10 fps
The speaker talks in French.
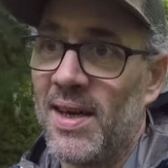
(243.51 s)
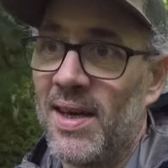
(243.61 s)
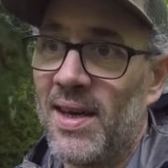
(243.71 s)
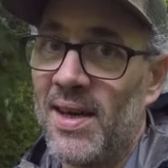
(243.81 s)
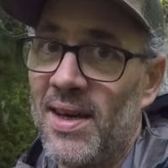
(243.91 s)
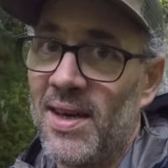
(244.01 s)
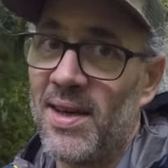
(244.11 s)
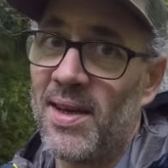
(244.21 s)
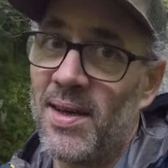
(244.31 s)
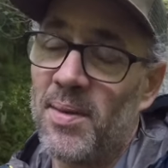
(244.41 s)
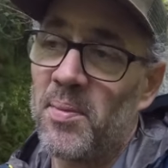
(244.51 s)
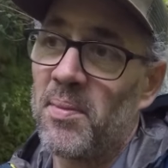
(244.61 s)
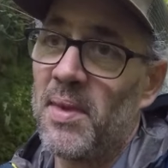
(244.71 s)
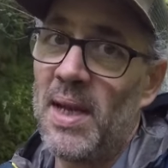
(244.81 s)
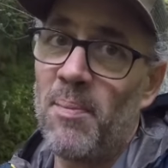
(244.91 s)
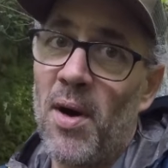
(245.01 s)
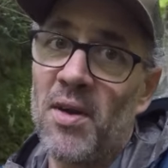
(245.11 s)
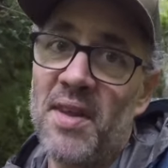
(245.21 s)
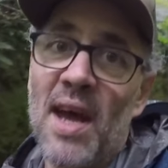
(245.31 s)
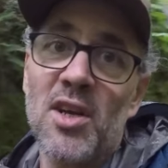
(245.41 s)
euh, les
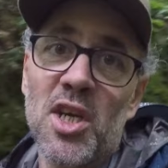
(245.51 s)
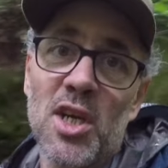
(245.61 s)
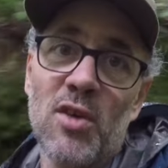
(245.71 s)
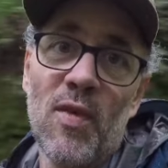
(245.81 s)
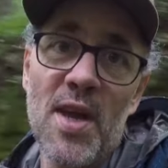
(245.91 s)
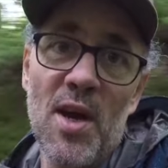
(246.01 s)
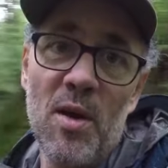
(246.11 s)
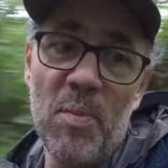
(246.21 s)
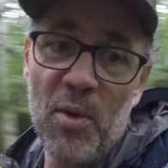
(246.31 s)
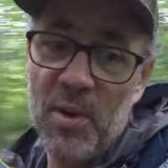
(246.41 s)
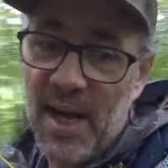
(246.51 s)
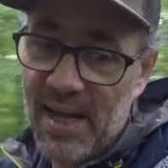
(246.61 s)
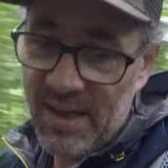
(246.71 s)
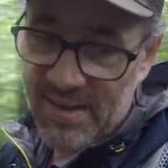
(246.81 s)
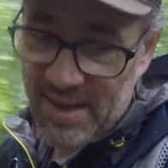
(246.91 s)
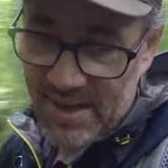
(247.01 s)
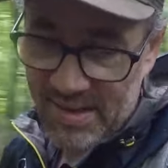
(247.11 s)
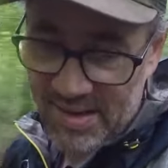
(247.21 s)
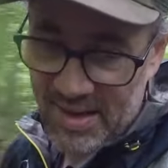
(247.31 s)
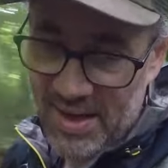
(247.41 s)
passages que je vois un peu dans les
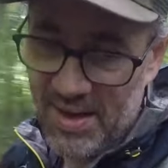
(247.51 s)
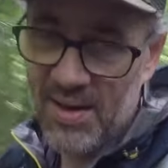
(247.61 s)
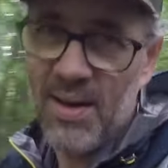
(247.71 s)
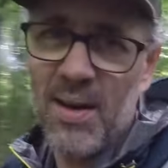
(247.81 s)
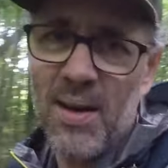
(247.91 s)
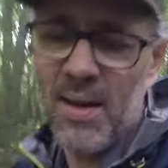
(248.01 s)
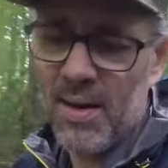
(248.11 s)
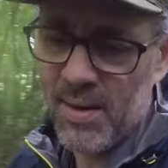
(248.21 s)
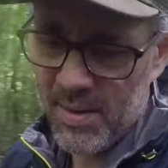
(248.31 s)
sentiers, euh, euh,